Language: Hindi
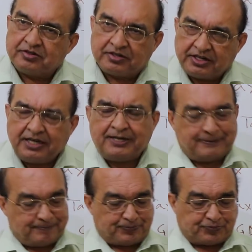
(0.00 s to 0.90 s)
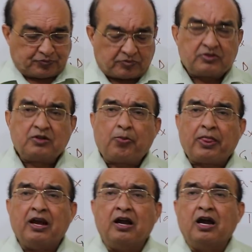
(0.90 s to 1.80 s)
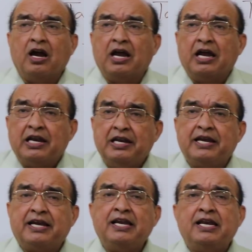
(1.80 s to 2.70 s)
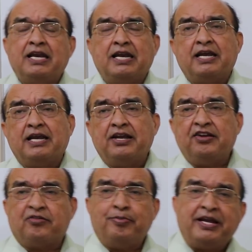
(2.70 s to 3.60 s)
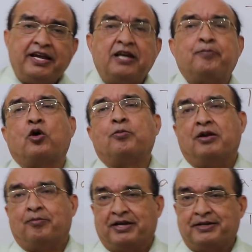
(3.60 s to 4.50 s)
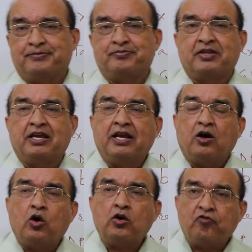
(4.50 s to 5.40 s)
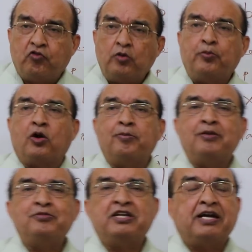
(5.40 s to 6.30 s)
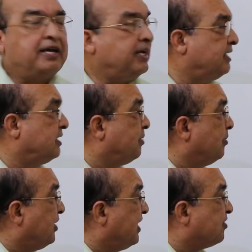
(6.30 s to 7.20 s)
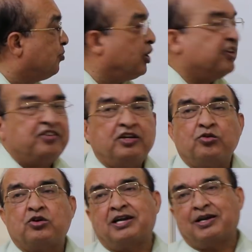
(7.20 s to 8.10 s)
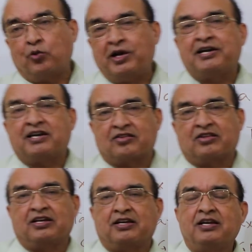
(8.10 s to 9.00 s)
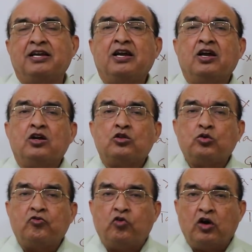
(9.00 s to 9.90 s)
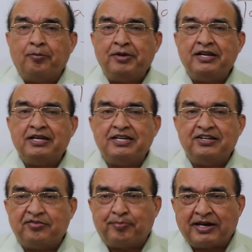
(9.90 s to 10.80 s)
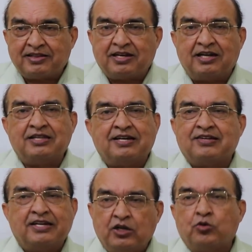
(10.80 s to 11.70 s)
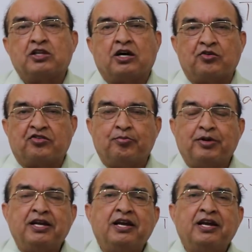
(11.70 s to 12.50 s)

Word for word: ठीक है लेकिन इसमें एक प्रॉब्लम है और वो प्रॉब्लम यह है कि जब हम टैक्स बॉयसी को कैलकुलेट करते हैं तो वो हमें इस बात का अंदाज़ा नहीं होता उसमें